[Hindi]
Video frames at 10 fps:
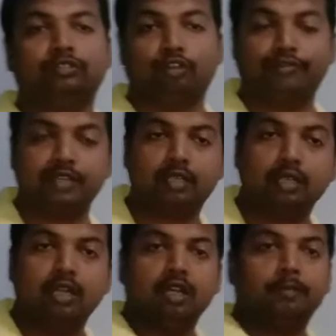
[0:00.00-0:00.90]
सॉफ्टवेयर
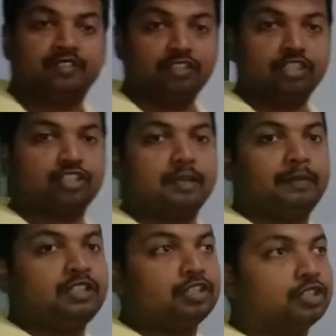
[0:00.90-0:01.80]
प्रेजेंटेशन
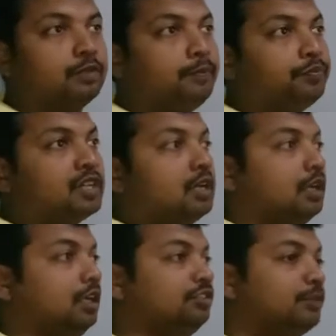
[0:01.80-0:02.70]
एप्लीकेशन
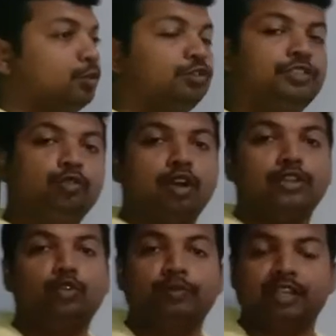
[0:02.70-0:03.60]
सपोज यू
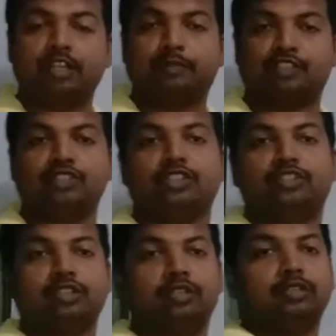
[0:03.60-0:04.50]
वांट टू मेक अ
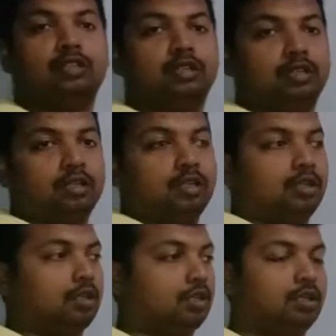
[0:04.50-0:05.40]
प्रेजेंटेशन
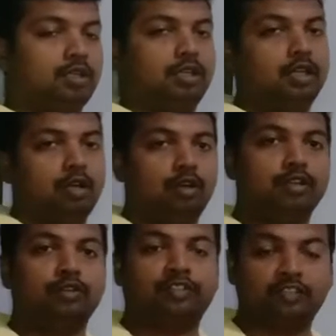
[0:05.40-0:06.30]
ऑन
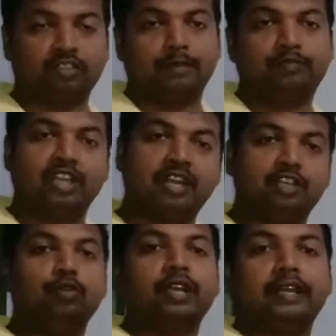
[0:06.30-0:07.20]
योर सिस्टम देन
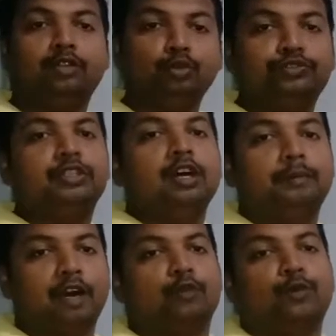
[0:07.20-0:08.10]
यू कैन यूज
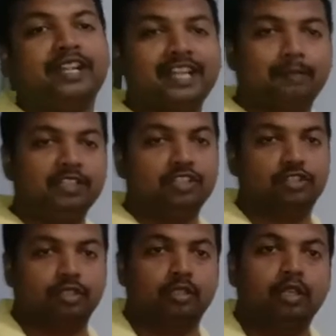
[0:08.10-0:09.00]
पावर पॉइंट
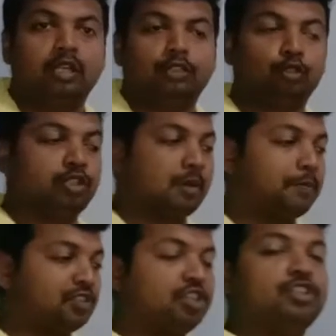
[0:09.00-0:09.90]
एप्लीकेशन तो जब आप
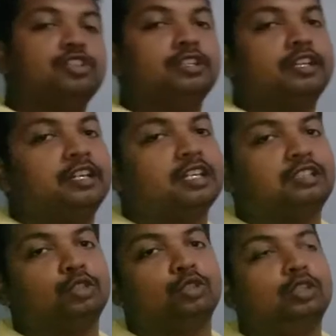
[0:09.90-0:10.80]
प्रेजेंटेशन क्रिएट
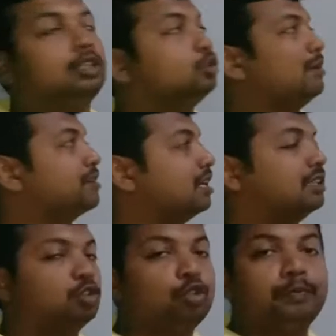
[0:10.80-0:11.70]
करते हो तो आप क्या
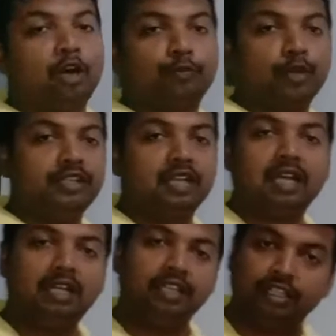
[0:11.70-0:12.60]
करते हो पावर पॉइंट का
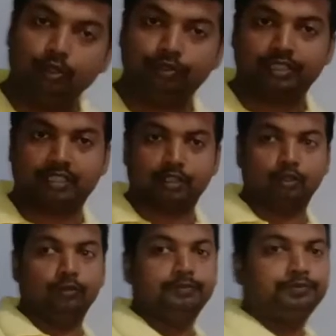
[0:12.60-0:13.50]
यूज करते
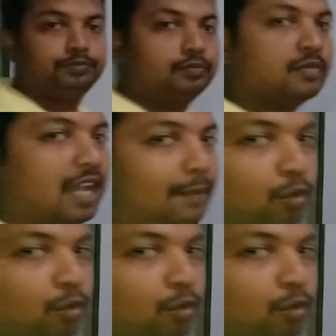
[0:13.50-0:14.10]
हो आप